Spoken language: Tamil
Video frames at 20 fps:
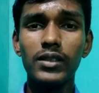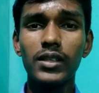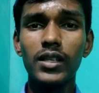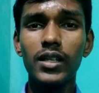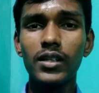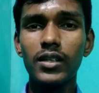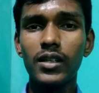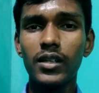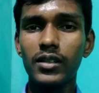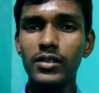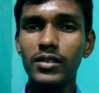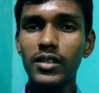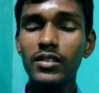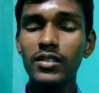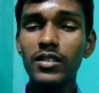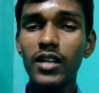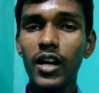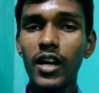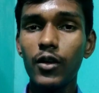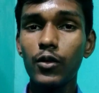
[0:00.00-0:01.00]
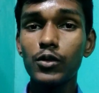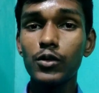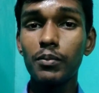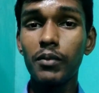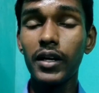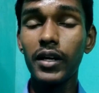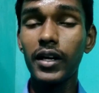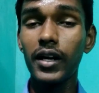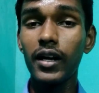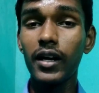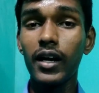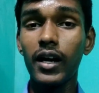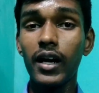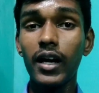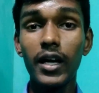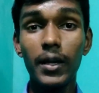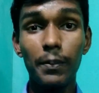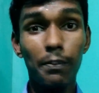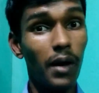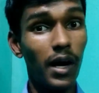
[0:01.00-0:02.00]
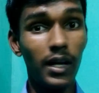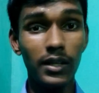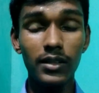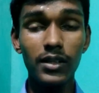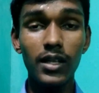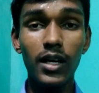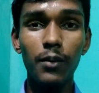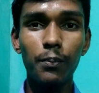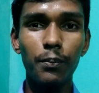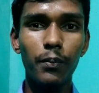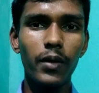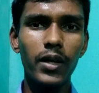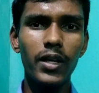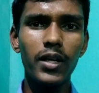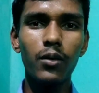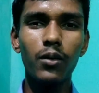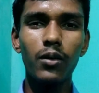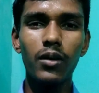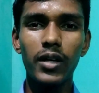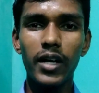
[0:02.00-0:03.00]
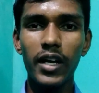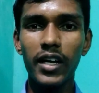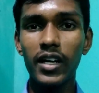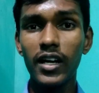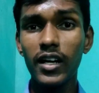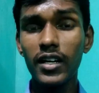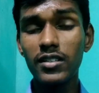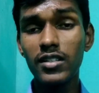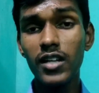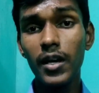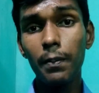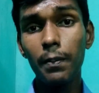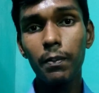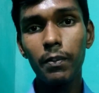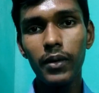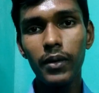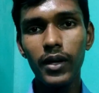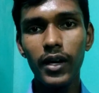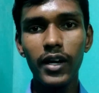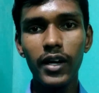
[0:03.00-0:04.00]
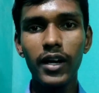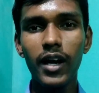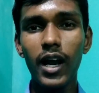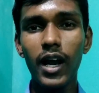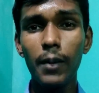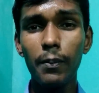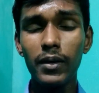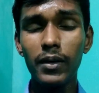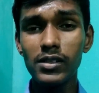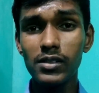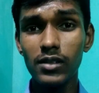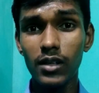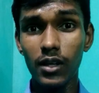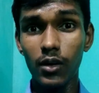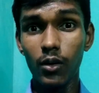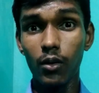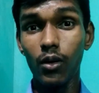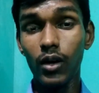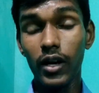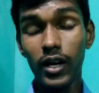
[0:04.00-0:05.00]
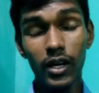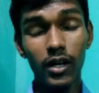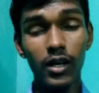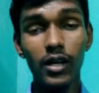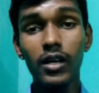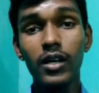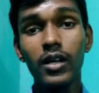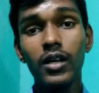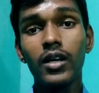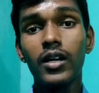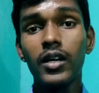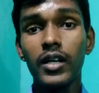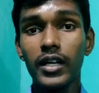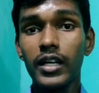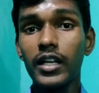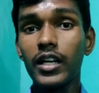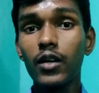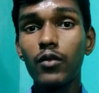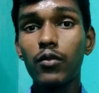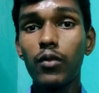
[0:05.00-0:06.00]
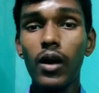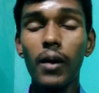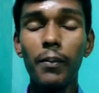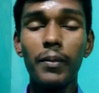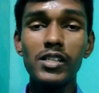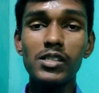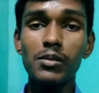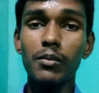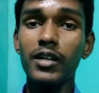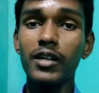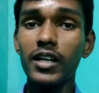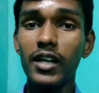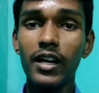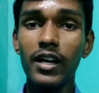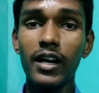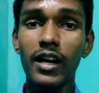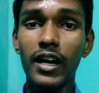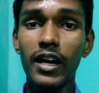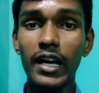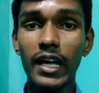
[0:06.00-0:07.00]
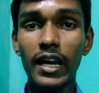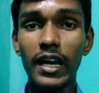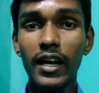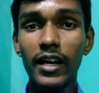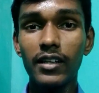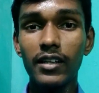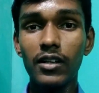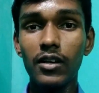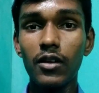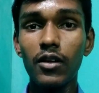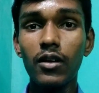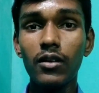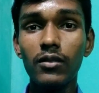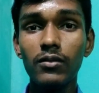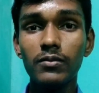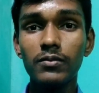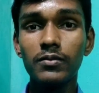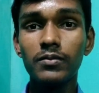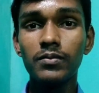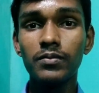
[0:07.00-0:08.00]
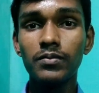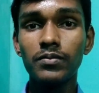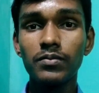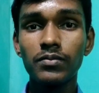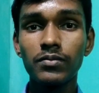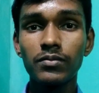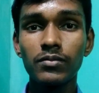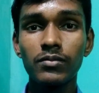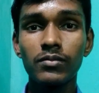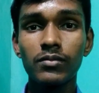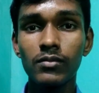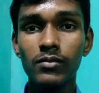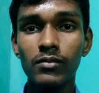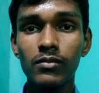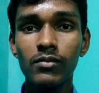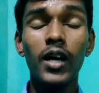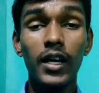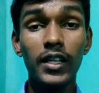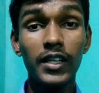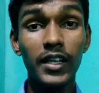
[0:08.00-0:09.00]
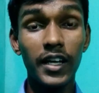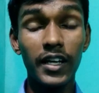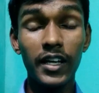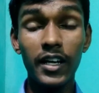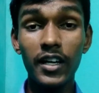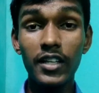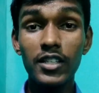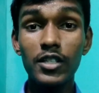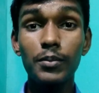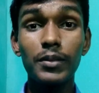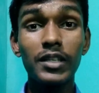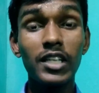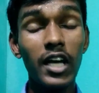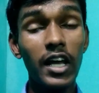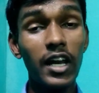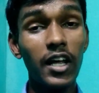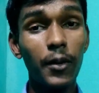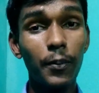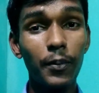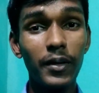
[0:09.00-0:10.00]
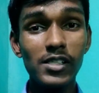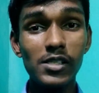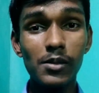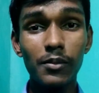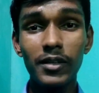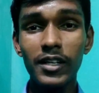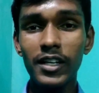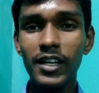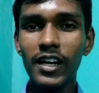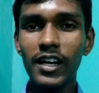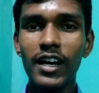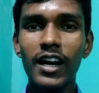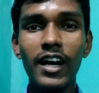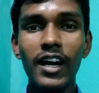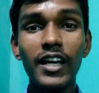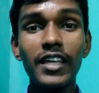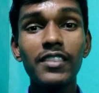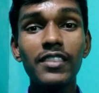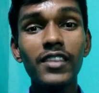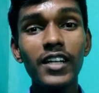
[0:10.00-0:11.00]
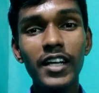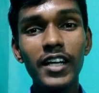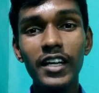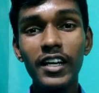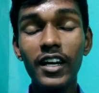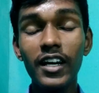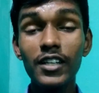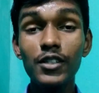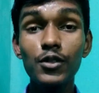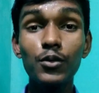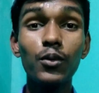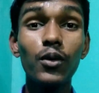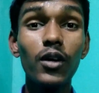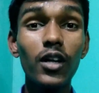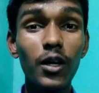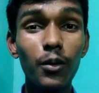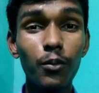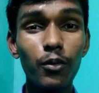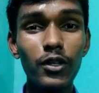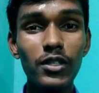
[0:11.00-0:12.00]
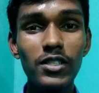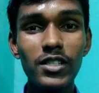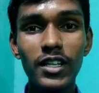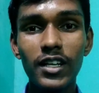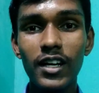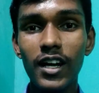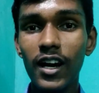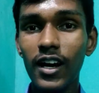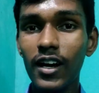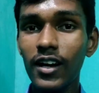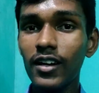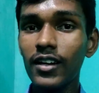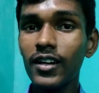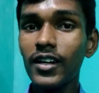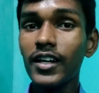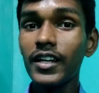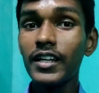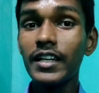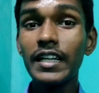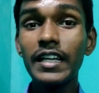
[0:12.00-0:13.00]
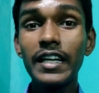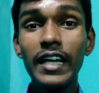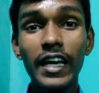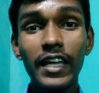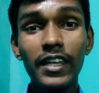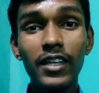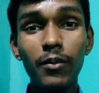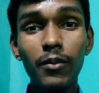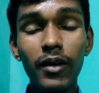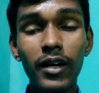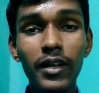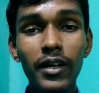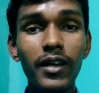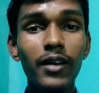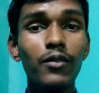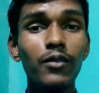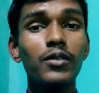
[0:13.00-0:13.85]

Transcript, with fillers: வந்து சென்சாராக யூஸ் பண்ணிகிட்டு இருக்காங்க இப்போ அதுதான் பெரிய ஒரு டெக்னாலஜியாக இப்போ ரெண்டு நாளாக பேச ஒரு இன்னைக்கு ஃபுல்லாக பேசப்பட்டுட்டு இருக்காங்க எல்லா இடத்துலையும் அந்த டெக்னாலஜியை பற்றி எல்லோரும் பேசப்பட்டுட்டு இருக்காங்க இந்த டெக்னாலஜி உங்களுக்கு பிடிச்சிருக்கா நீங்கள் எந்த மாதிரி